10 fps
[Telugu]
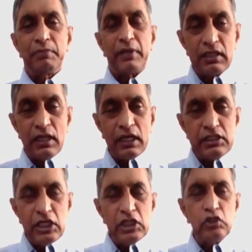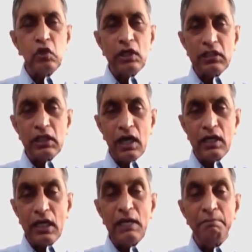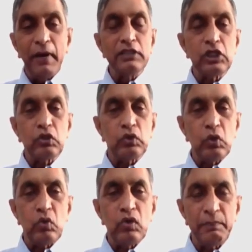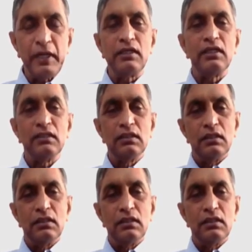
ప్రజలకి చేతిలో అధికారాన్ని బాధ్యతతో కూడి పెట్టి